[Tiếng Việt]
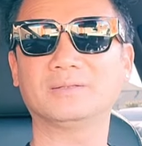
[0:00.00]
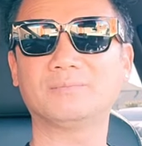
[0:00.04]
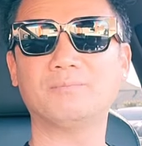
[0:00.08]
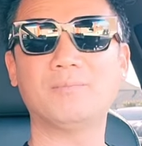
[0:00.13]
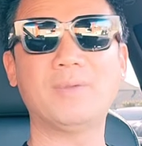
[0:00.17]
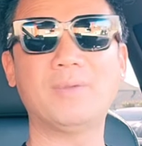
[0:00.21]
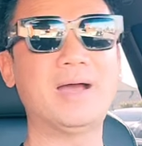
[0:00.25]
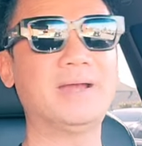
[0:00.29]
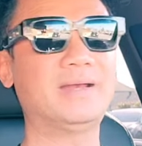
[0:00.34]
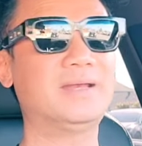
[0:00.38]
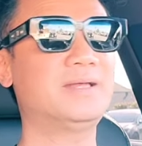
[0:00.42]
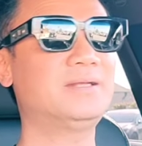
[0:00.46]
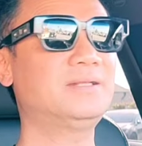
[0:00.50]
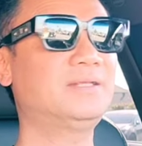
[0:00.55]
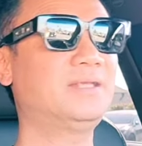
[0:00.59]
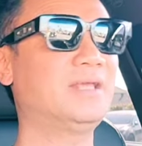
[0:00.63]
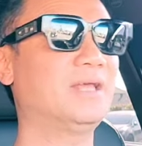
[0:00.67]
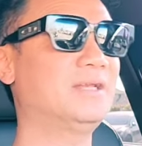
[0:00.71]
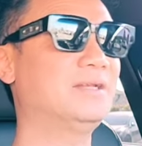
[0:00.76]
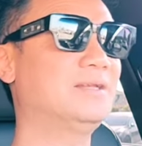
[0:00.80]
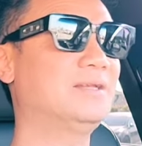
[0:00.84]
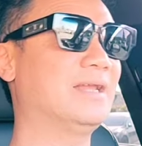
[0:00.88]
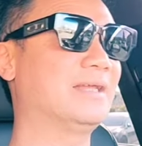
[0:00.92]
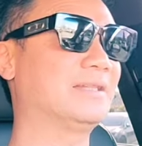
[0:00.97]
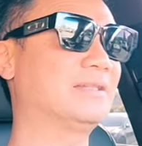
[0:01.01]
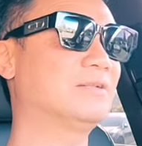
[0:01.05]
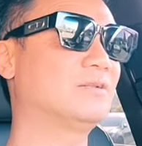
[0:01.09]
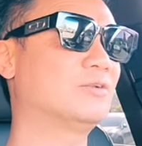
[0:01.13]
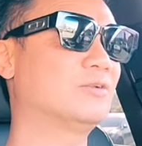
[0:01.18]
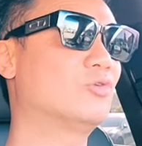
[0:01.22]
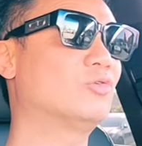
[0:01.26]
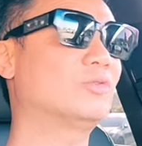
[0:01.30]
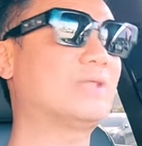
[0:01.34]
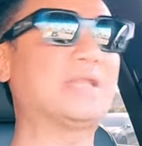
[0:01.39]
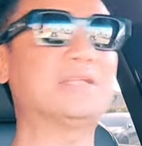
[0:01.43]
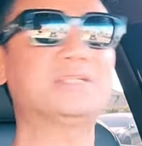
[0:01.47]
mời lên trên là
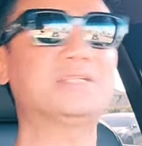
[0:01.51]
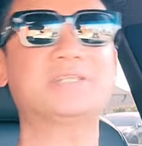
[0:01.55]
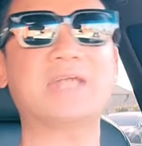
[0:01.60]
của thanh